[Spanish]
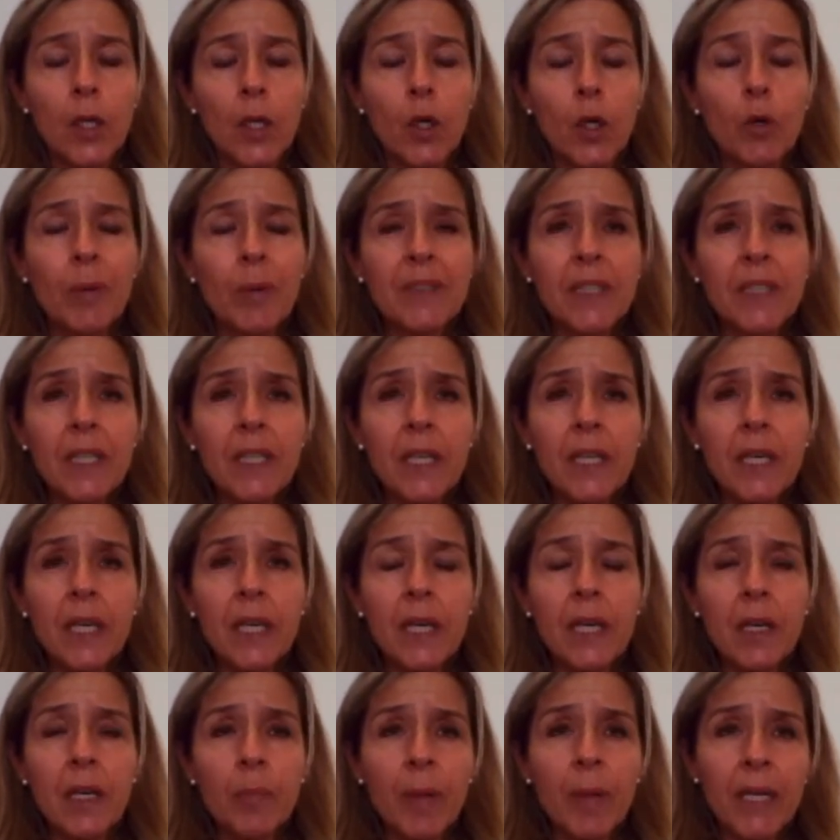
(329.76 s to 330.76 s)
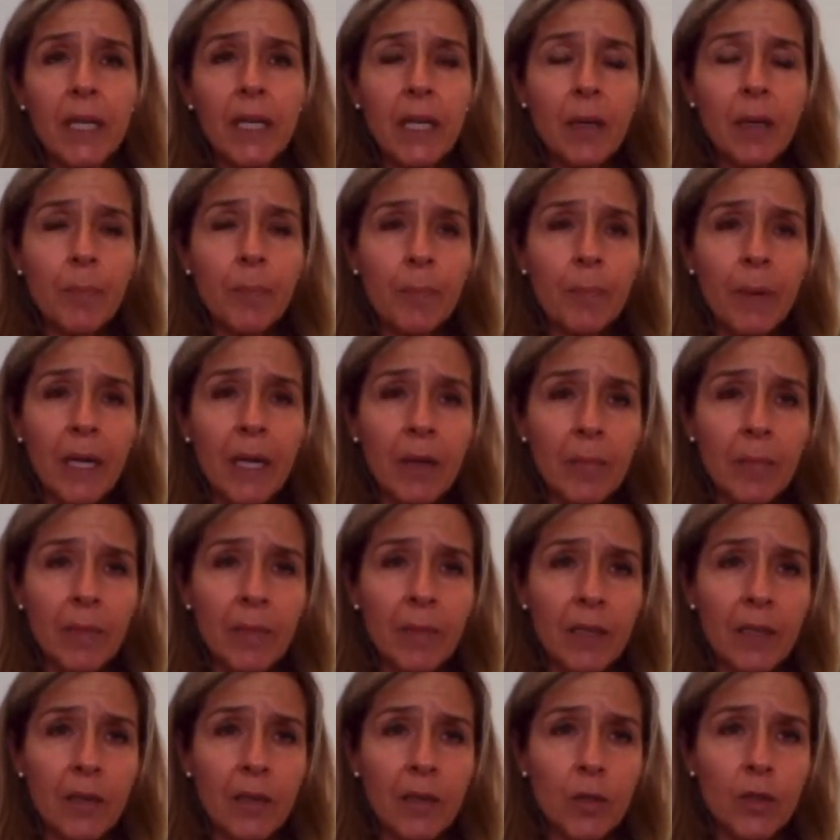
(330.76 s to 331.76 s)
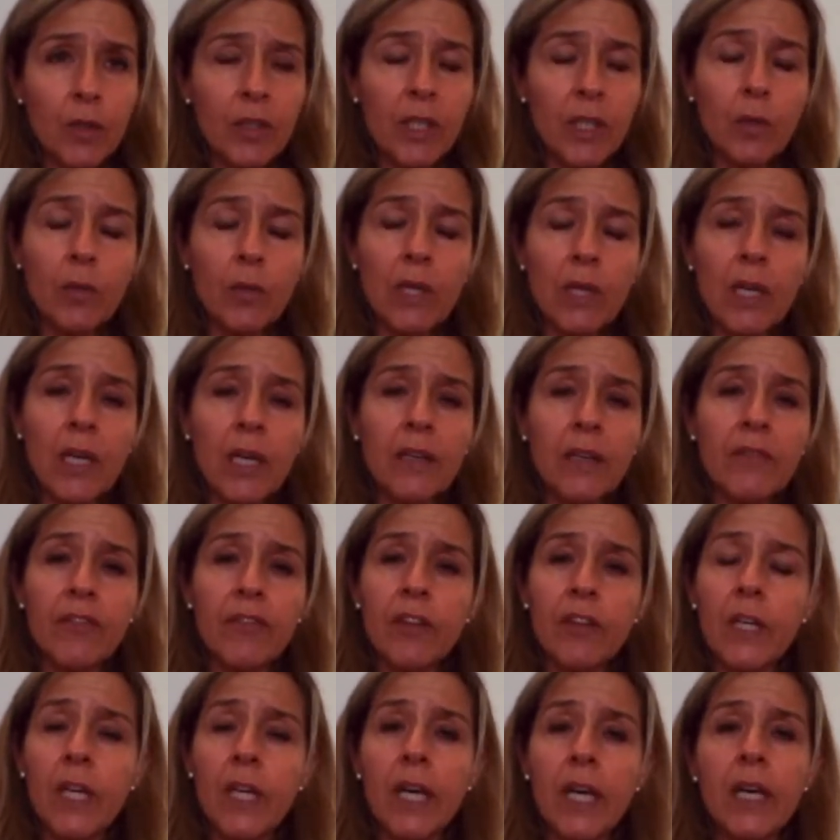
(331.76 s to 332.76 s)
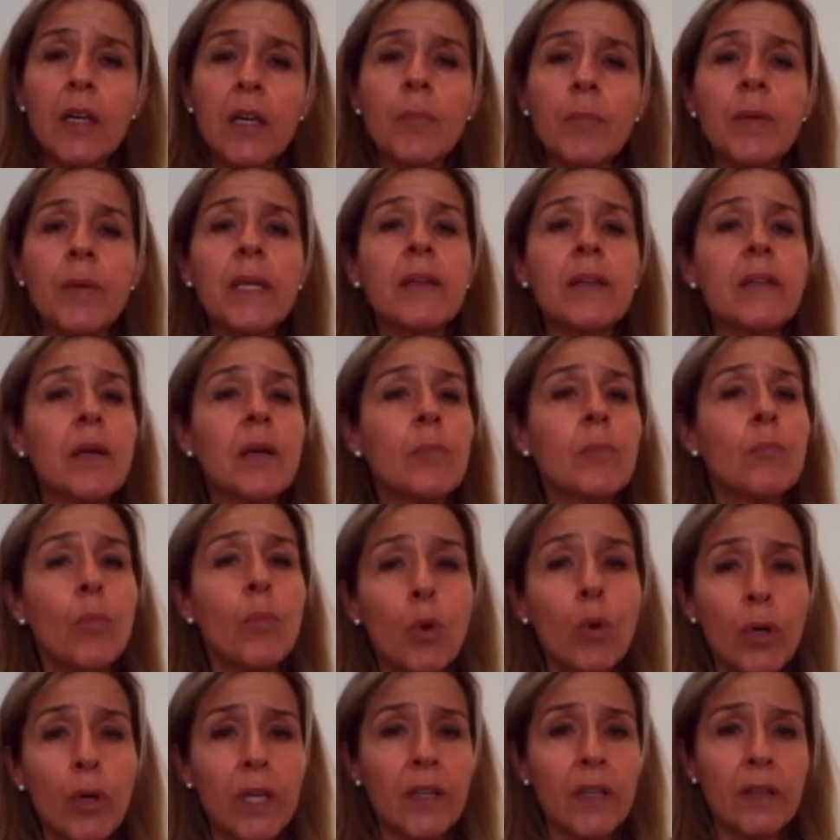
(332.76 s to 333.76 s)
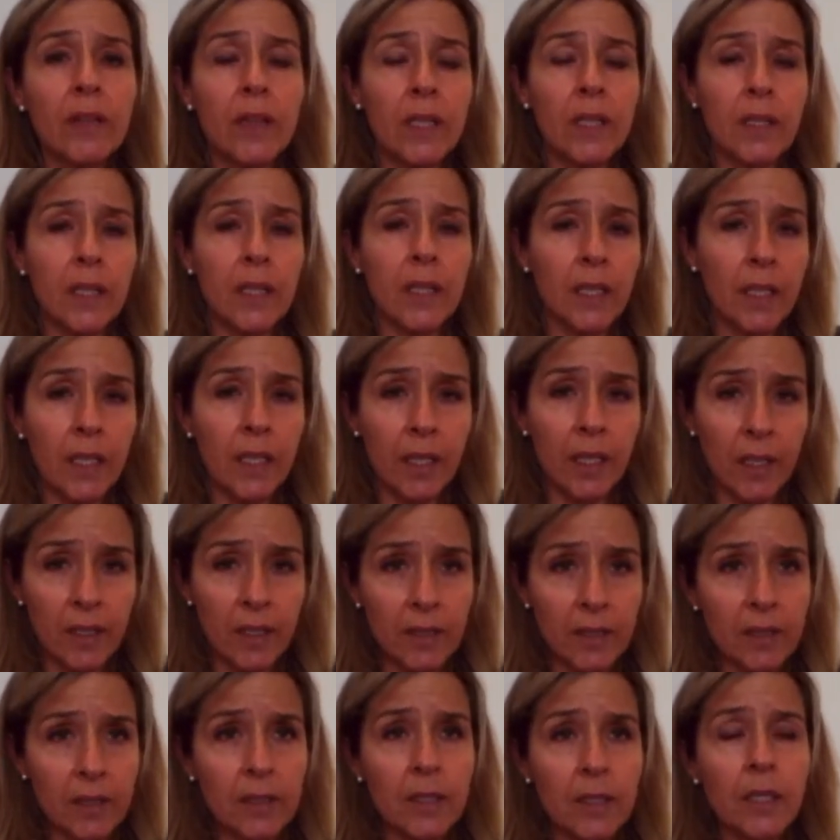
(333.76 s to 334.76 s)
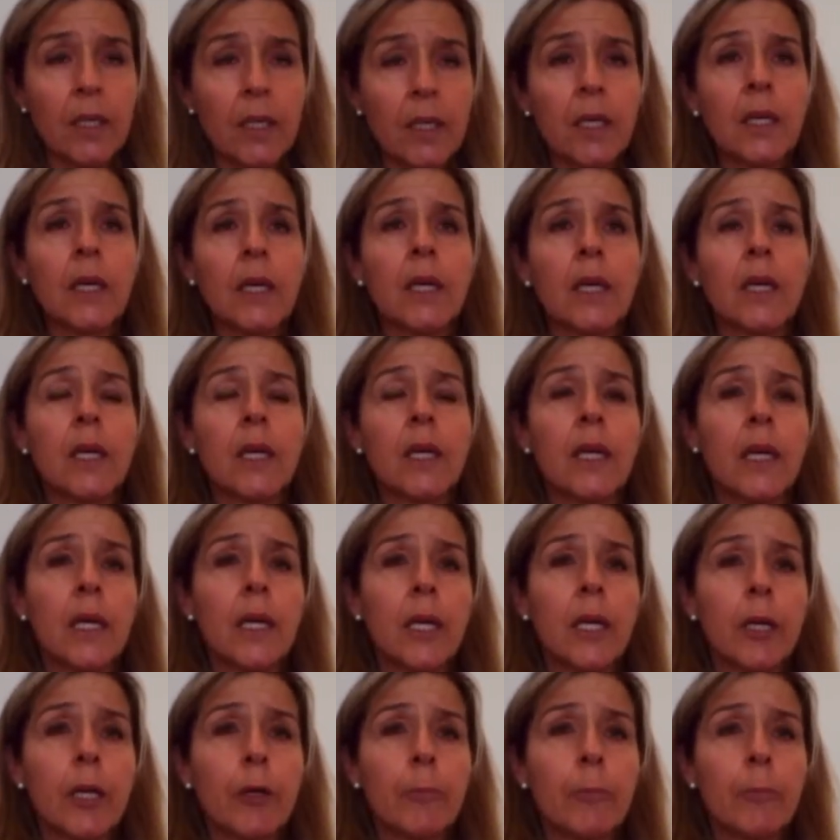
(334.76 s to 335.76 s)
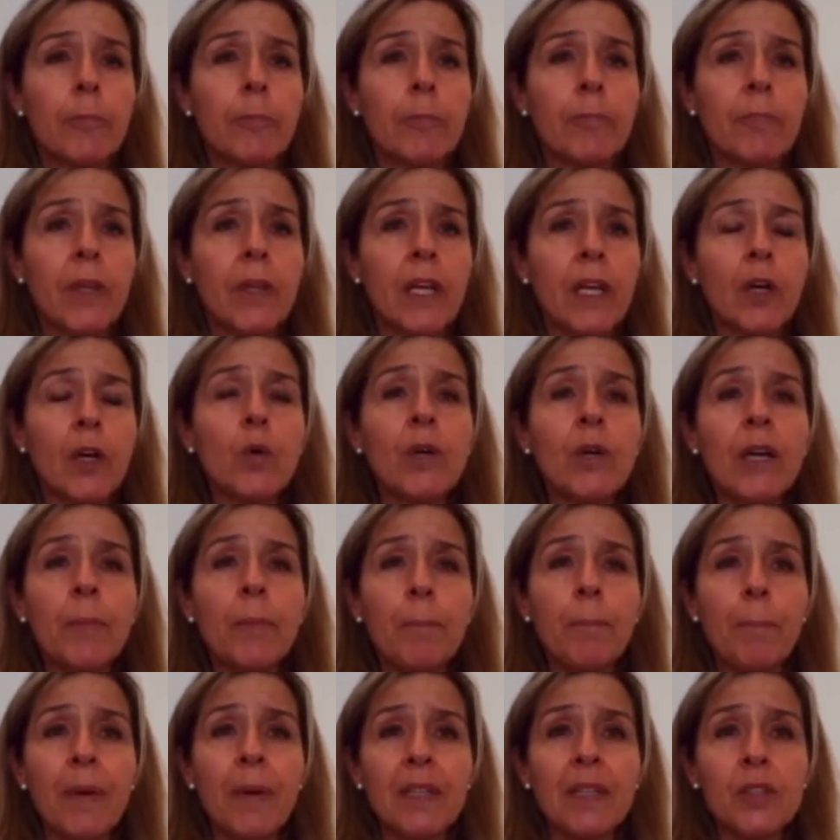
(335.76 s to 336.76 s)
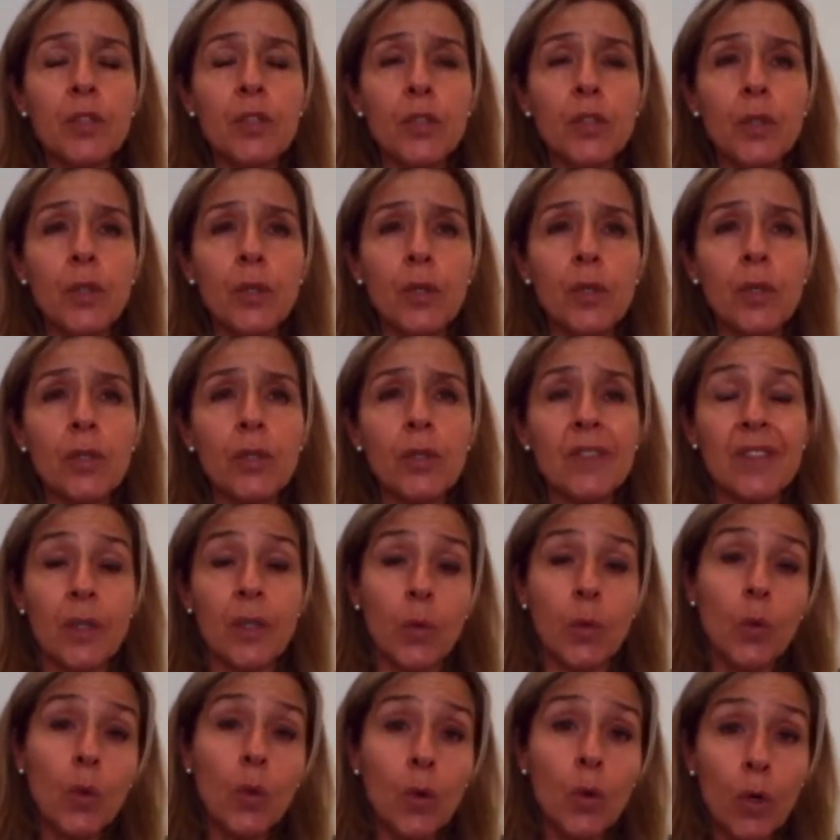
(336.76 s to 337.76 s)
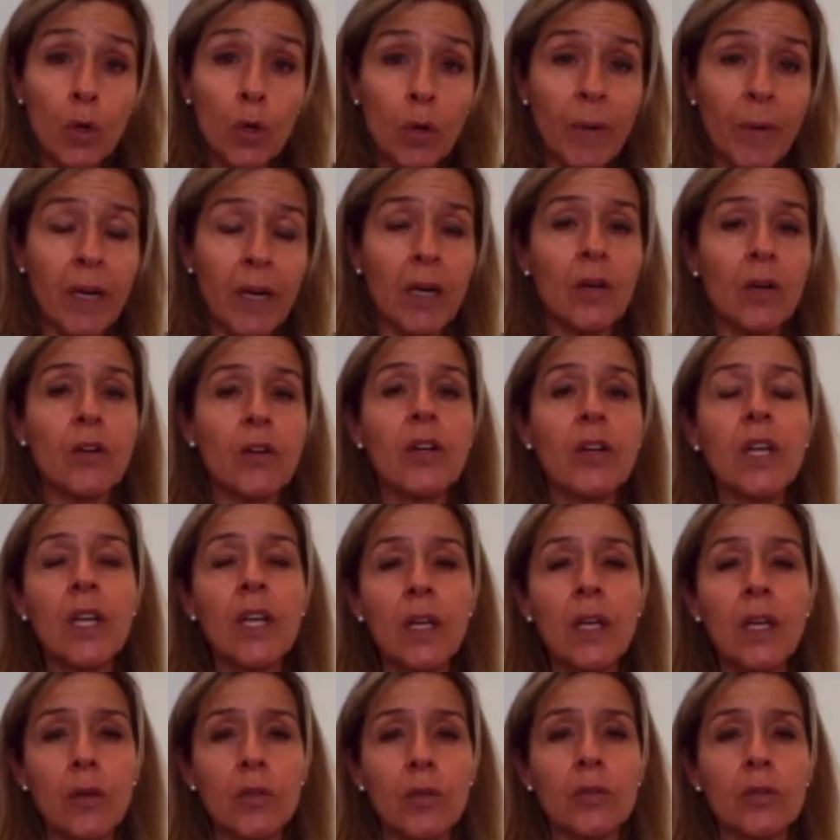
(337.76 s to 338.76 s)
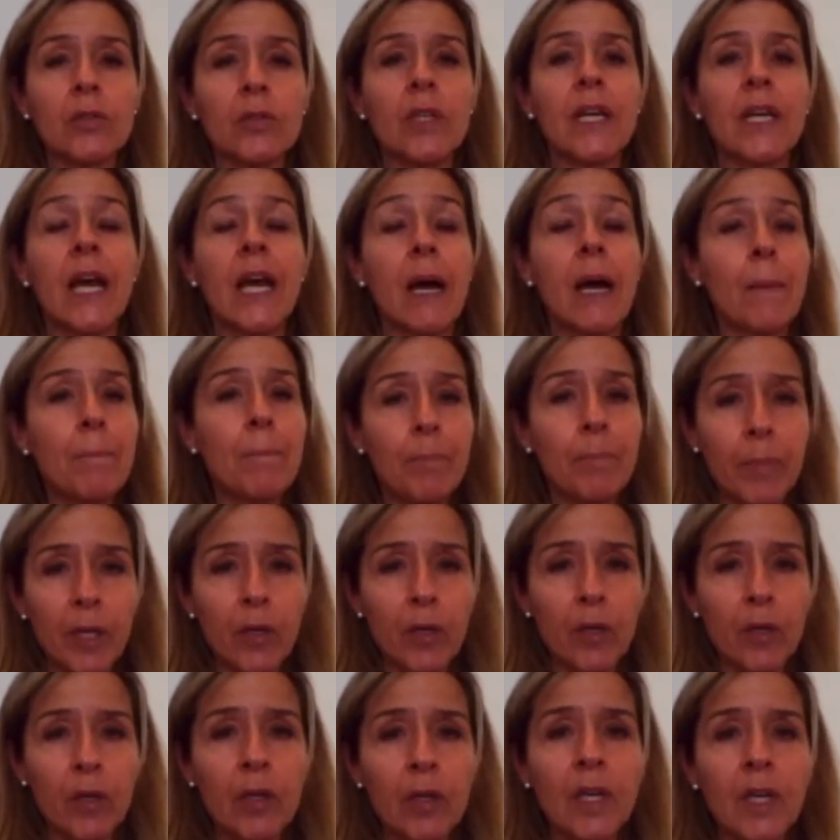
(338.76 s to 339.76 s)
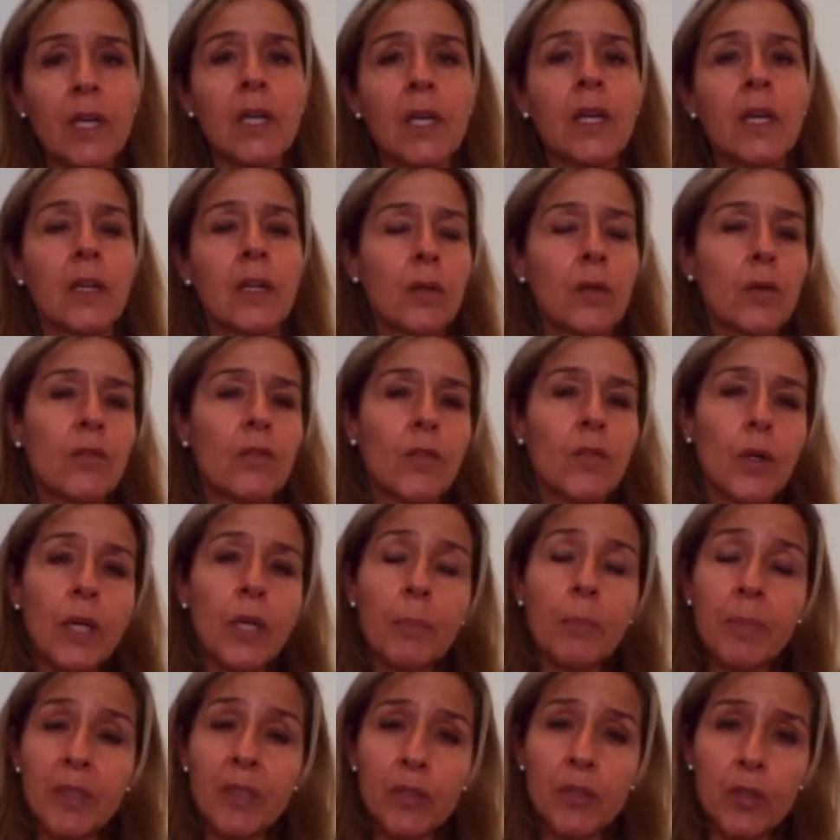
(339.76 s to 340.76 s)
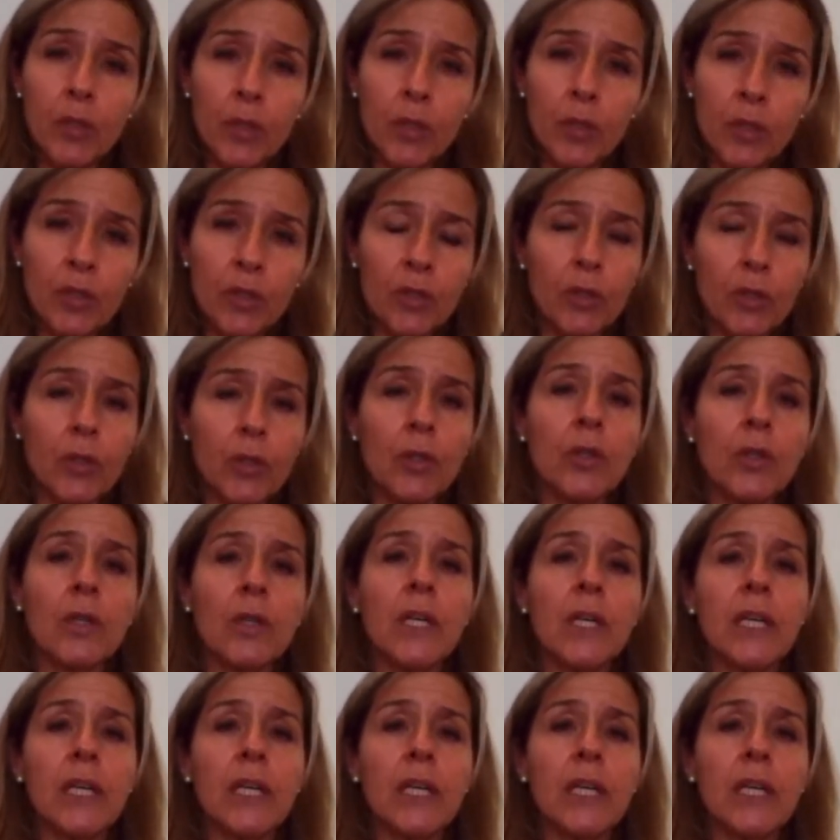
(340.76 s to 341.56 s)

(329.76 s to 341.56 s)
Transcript: Lo que pasa es que el Parque Las Palmas contiene una infinidad de pistas muy entretenidas. Eh, es un espacio seguro para los niños, es amplio, tiene unos bosques preciosos.